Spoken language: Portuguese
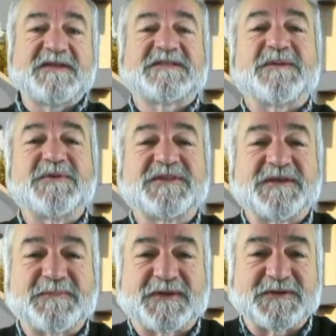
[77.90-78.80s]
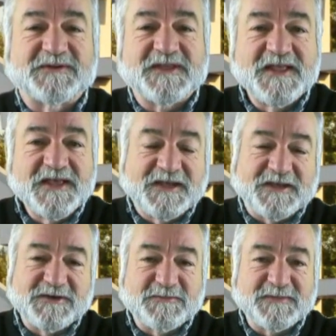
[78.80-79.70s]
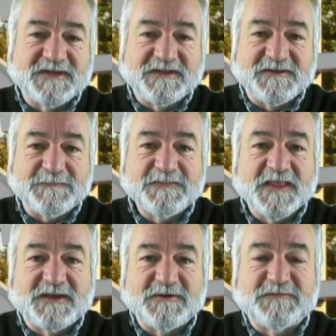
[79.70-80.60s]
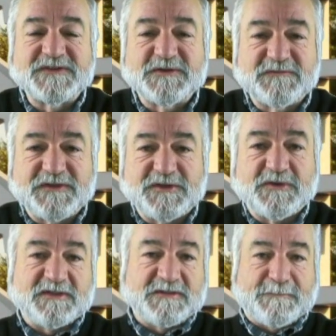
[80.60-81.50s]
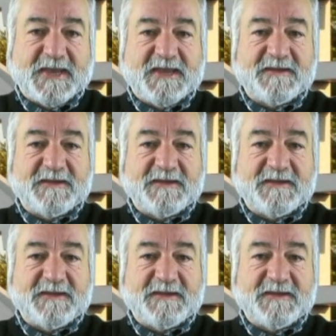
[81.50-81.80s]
já há muito tempo que não, que não, me, que não fazia um vídeo de pé,